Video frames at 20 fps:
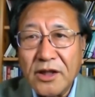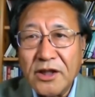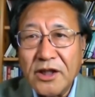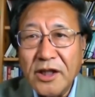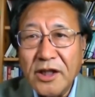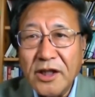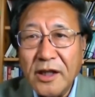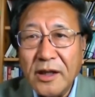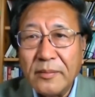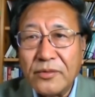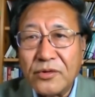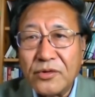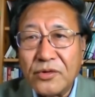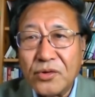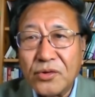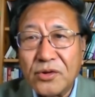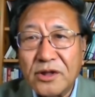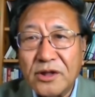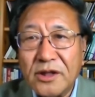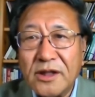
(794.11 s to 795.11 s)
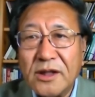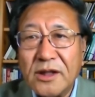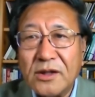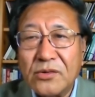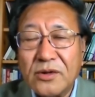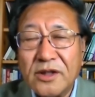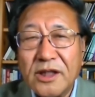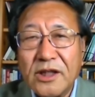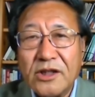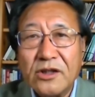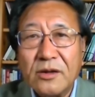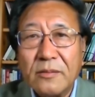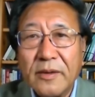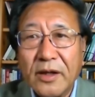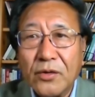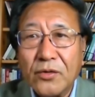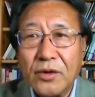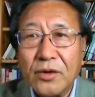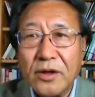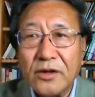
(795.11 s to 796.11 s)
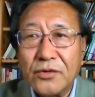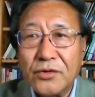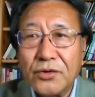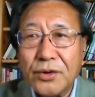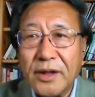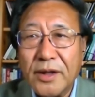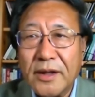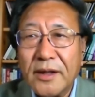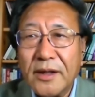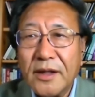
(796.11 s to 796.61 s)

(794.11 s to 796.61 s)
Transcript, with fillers: 进一步促使印度接受美国的游说。